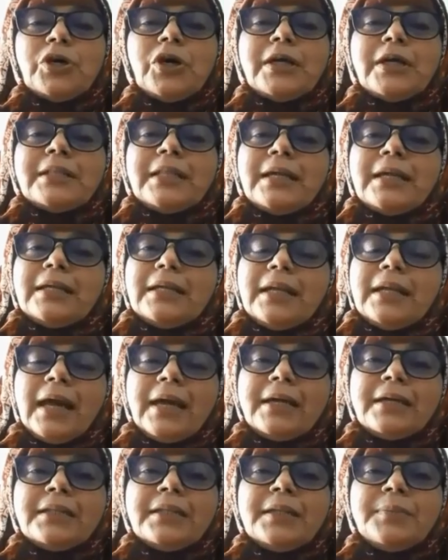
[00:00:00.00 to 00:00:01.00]
হয় তাহলে
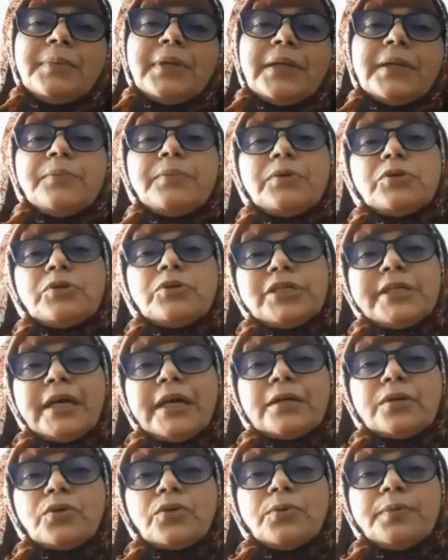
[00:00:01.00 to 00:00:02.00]
লাইক দিবেন এবং
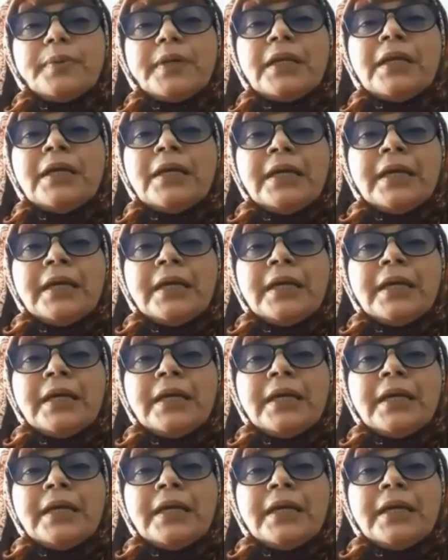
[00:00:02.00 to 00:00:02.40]
শেয়ার করবেন